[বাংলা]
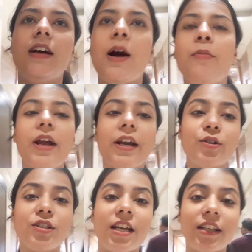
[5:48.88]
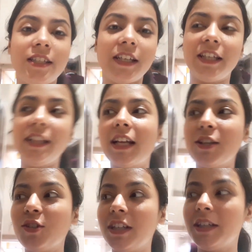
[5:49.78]
আমরা এখন যাচ্ছি
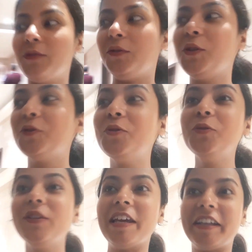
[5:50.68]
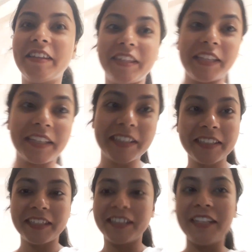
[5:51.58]
গীতাঞ্জলির ভিউ দেখতে
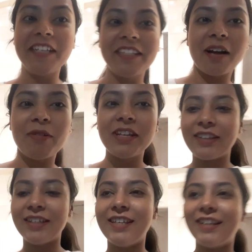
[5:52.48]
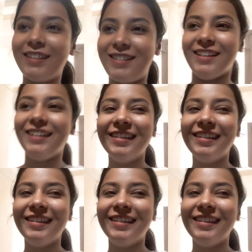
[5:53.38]
রিনিতা আমাদেরকে নিয়ে যাচ্ছে